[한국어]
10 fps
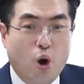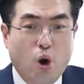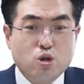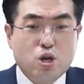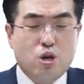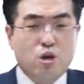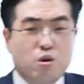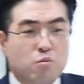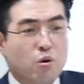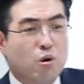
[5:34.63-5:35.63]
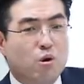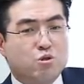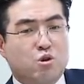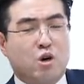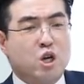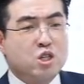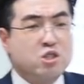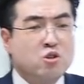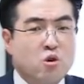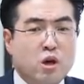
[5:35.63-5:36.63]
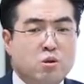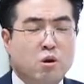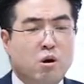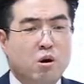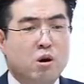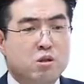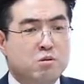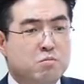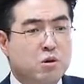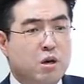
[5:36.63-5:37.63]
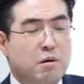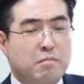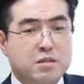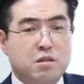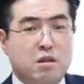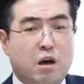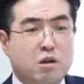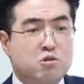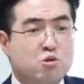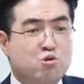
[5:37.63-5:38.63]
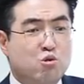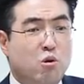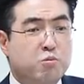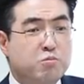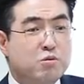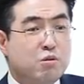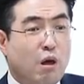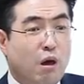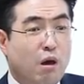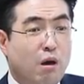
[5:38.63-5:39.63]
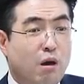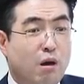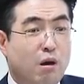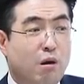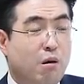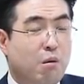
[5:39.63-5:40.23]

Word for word: 아니 뭐 저 강제징용했던 뭐야 마스다 다카시도 죽고 없는데